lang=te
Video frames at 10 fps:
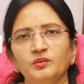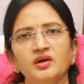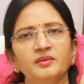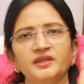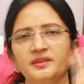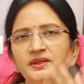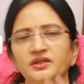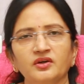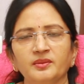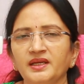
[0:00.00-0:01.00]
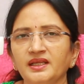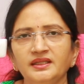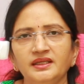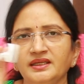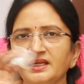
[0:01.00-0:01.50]
మొహం మీద పెట్టుకోవడం
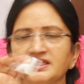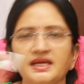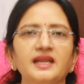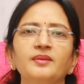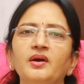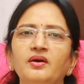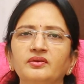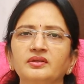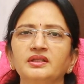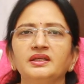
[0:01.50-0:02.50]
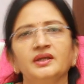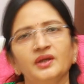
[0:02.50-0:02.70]
అనేది ఇంకా చాలా బాగుంటుంది